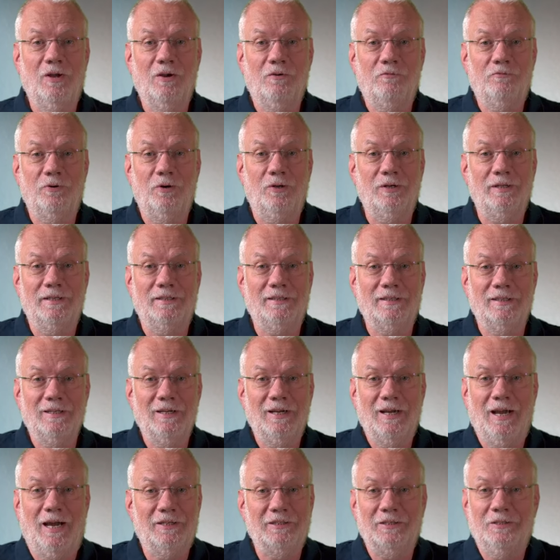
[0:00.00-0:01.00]
Völlig
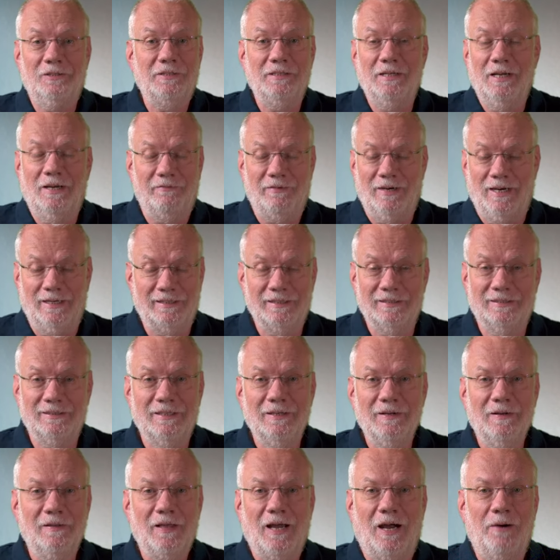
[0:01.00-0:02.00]
hatte ich nie erwartet.
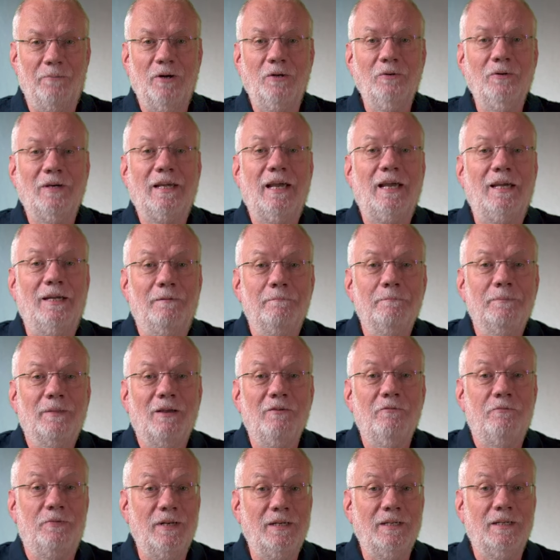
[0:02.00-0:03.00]
Aber okay,
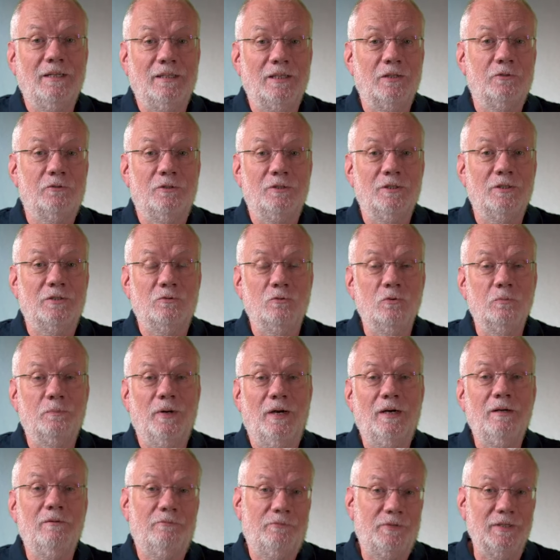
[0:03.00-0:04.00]
finde ich natürlich
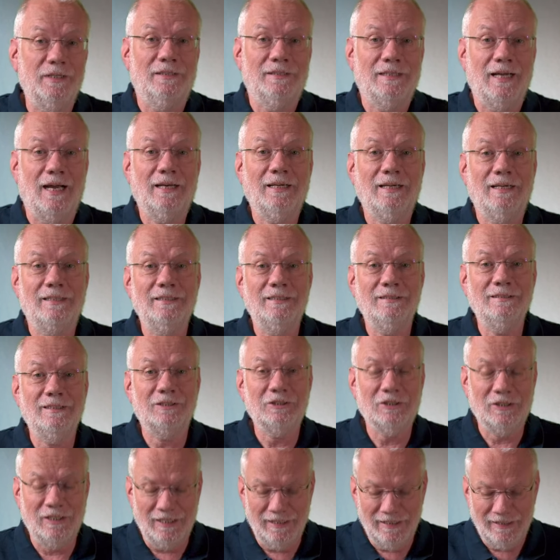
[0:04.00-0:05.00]
super. Vielen Dank an dieser
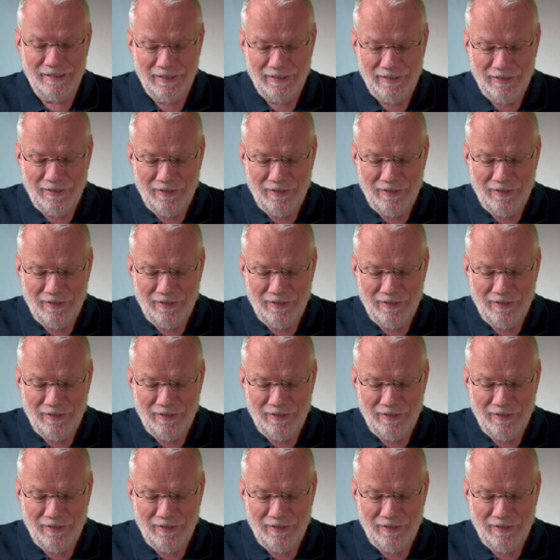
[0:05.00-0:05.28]
Stelle.